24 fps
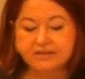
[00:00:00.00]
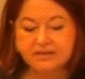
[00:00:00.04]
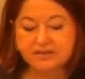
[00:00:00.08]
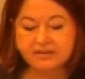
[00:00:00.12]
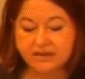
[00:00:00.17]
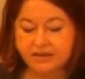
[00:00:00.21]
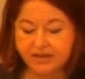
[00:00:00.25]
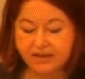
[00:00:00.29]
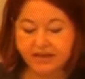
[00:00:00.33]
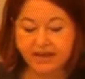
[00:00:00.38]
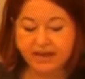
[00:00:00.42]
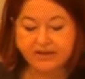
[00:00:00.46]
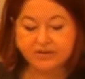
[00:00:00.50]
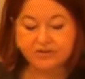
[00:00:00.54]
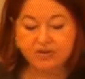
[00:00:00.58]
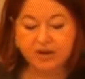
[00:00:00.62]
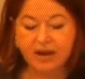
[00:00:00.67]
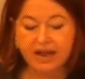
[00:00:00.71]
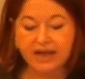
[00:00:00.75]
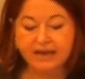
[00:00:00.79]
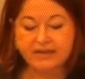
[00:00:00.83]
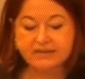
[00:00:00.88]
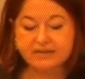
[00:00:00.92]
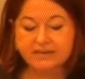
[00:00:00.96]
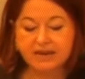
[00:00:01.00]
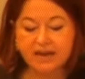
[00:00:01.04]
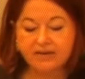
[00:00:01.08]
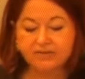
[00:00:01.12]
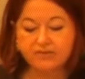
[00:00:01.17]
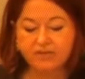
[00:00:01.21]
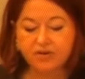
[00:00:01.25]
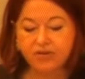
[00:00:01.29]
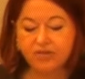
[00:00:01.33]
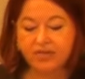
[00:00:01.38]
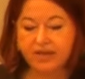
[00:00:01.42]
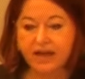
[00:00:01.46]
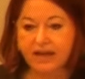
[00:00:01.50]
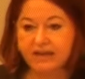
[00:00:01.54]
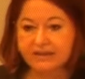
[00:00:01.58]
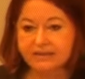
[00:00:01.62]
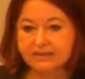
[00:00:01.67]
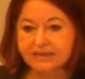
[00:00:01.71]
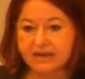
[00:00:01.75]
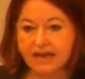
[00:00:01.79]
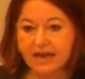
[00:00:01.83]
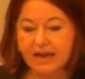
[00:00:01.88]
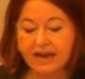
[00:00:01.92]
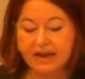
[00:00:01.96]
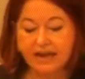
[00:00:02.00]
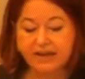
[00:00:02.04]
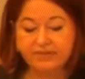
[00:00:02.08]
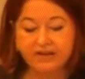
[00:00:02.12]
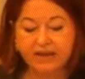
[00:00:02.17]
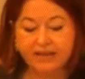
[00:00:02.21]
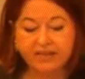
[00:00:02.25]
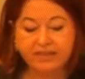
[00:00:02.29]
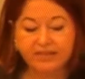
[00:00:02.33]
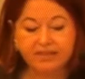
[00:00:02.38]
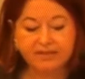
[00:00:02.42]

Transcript: en voz alta a la vez.